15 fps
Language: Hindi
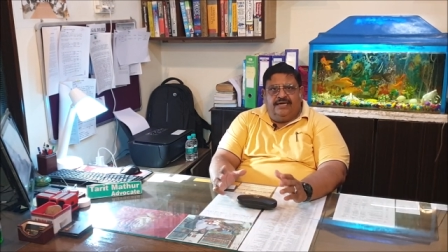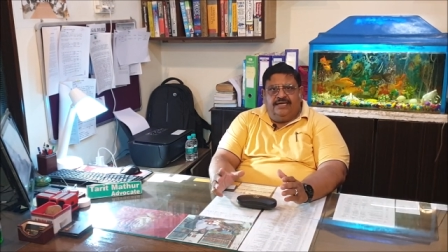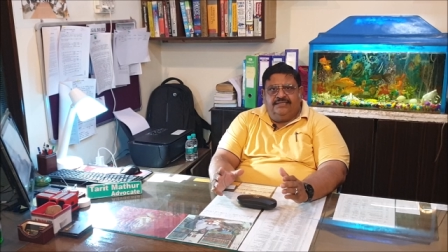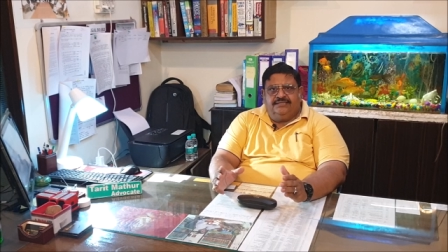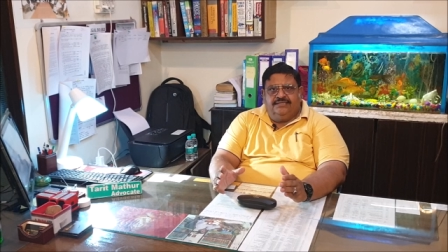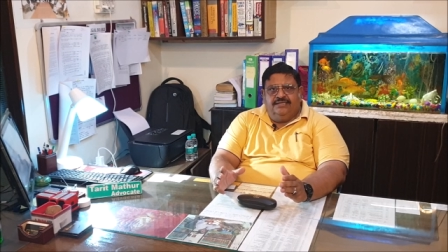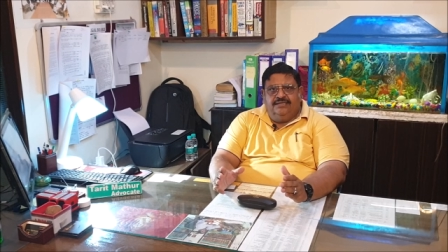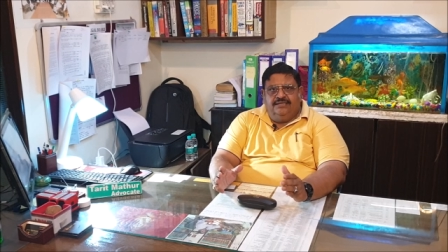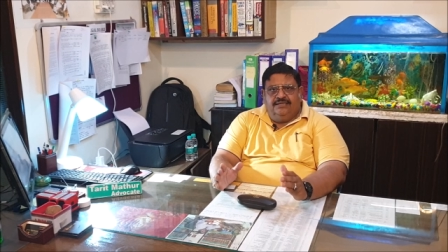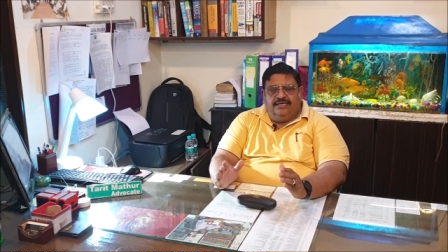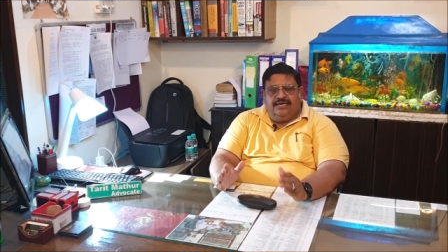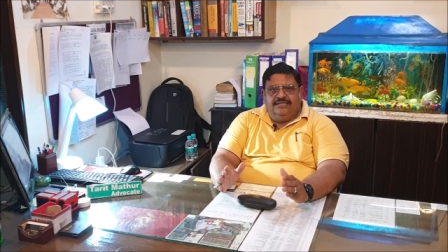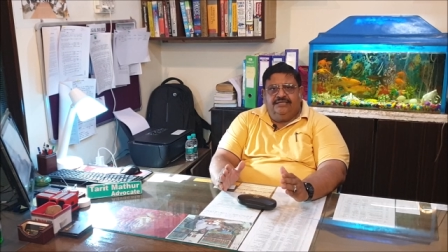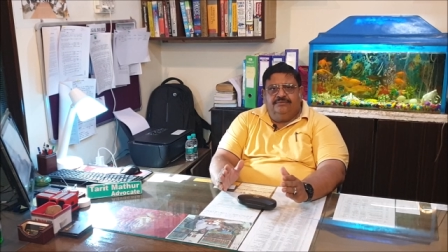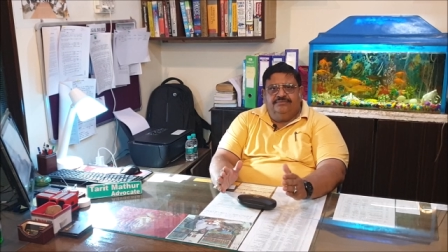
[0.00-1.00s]
आज के
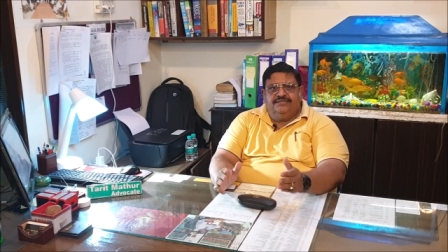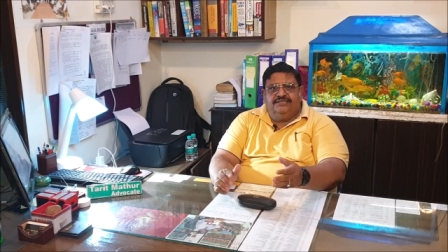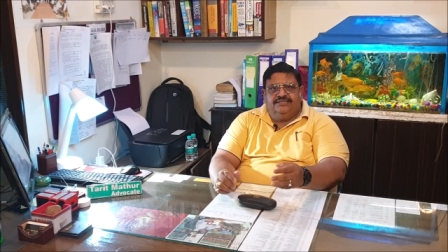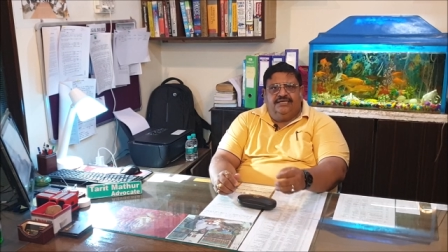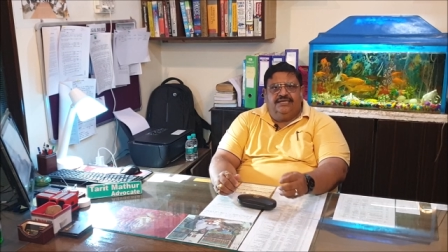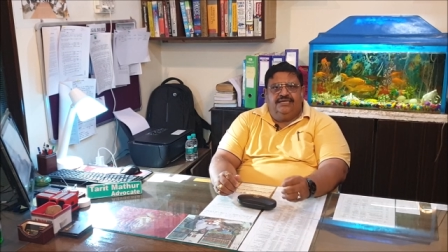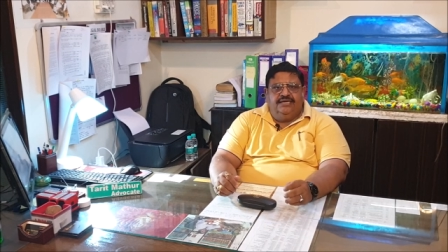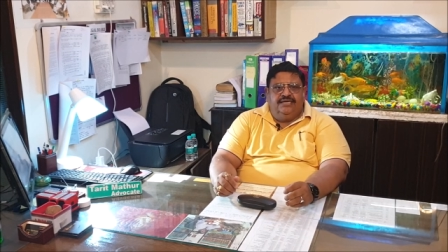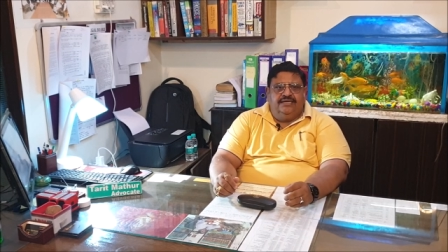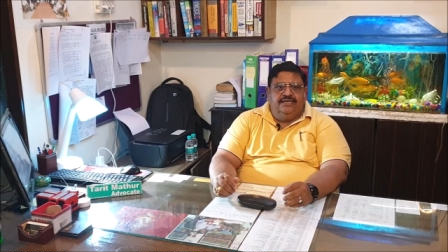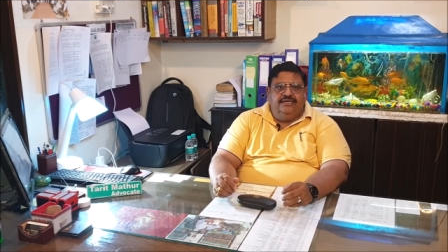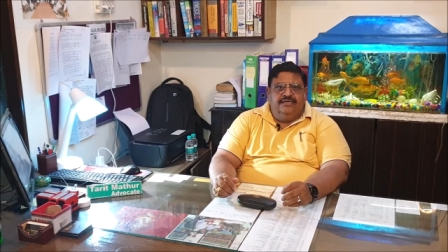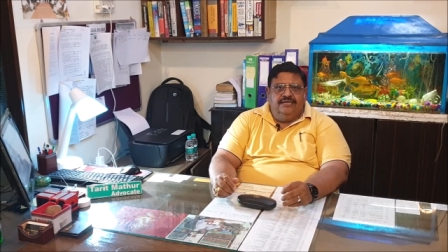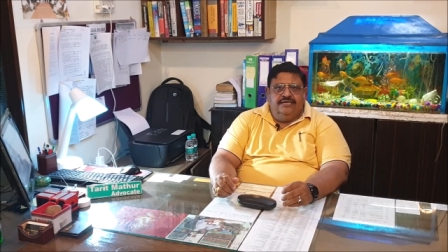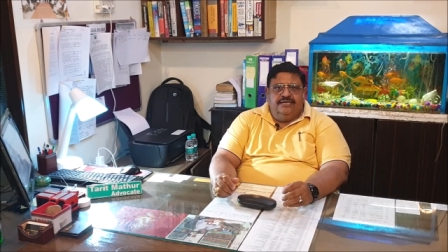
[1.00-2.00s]
आज हम चर्चा
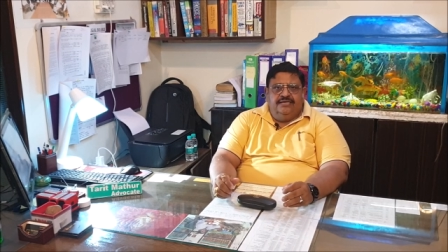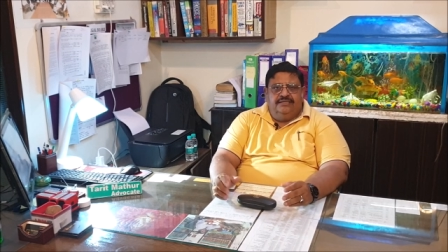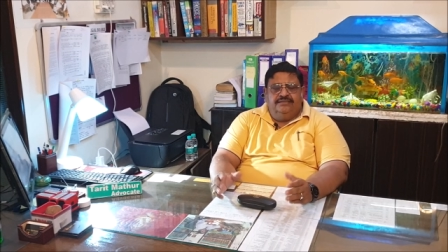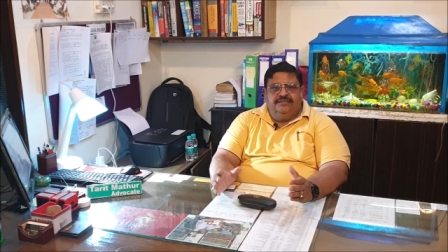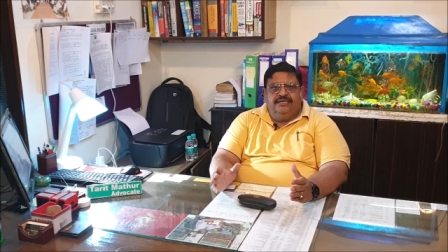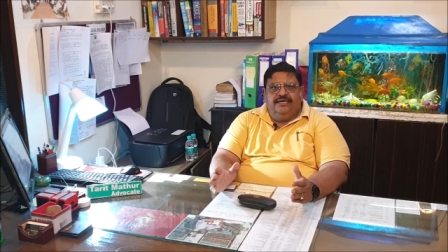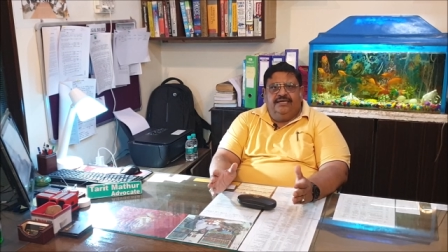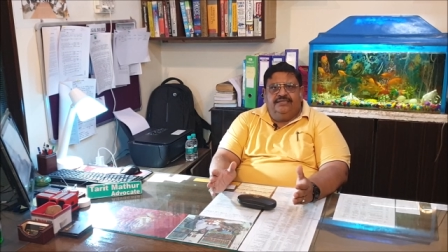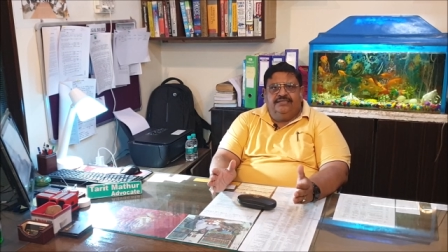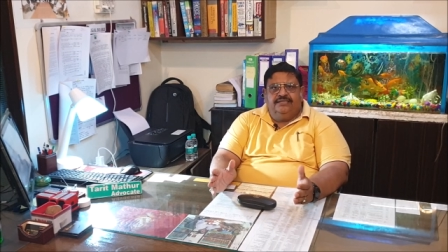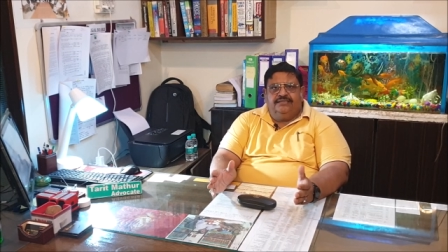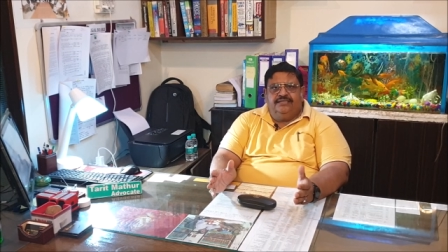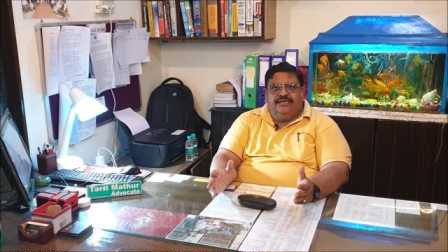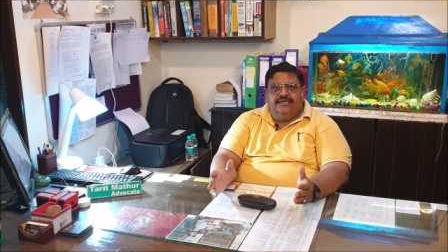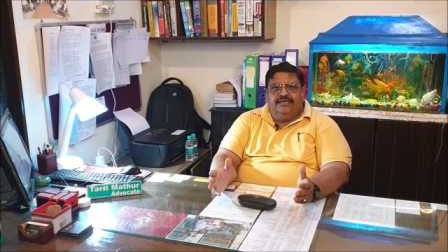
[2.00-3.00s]
करेंगे दहेज
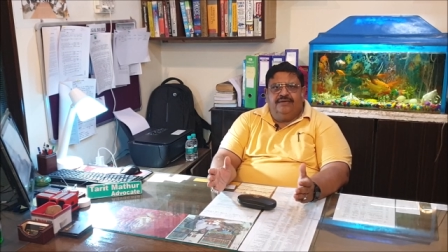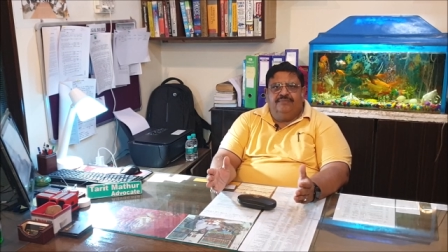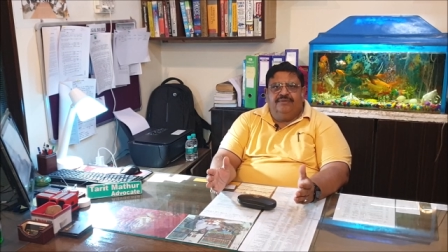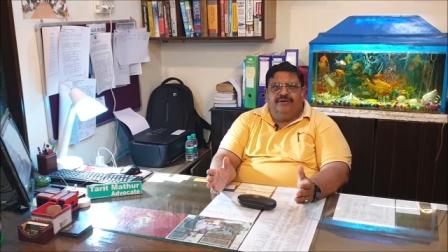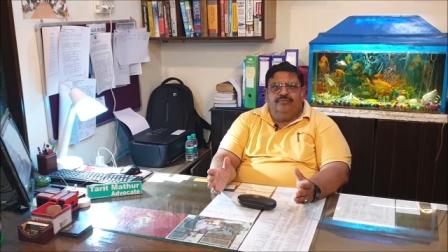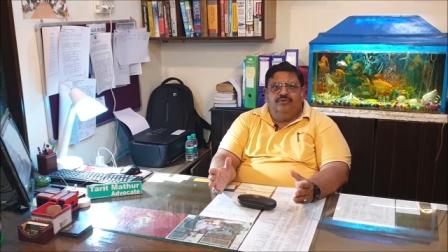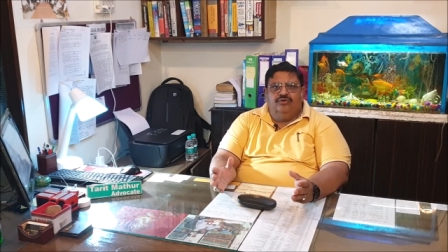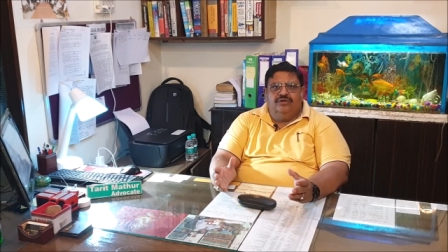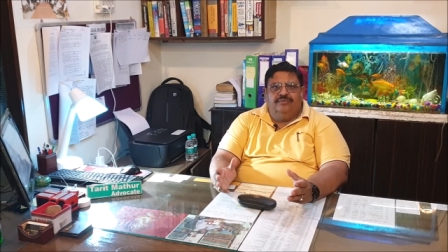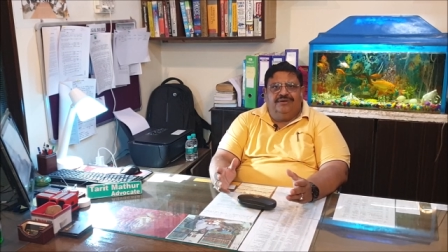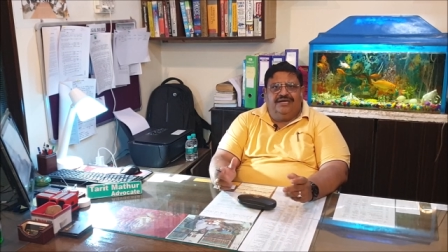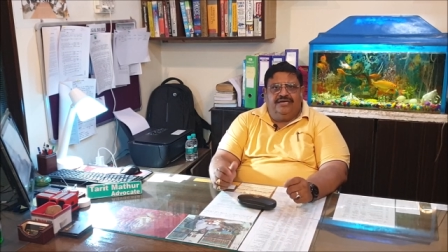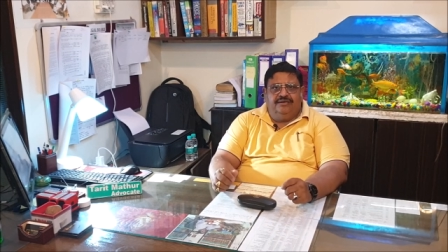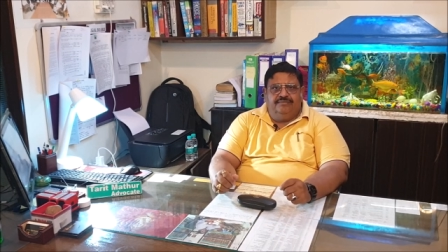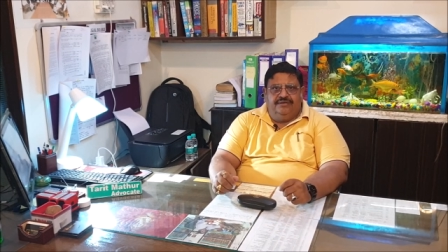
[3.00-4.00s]
हत्या के मामलों के
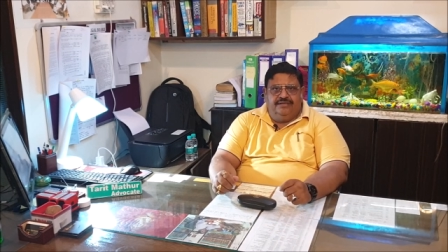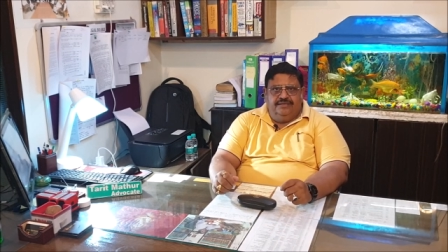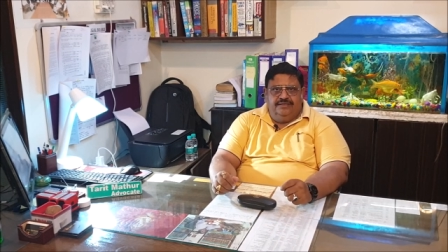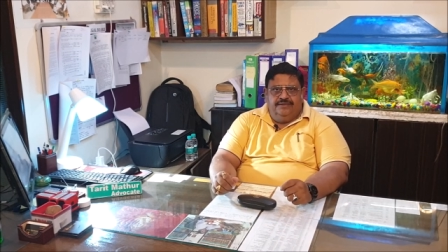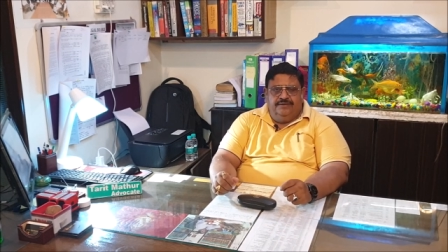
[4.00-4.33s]
बारे में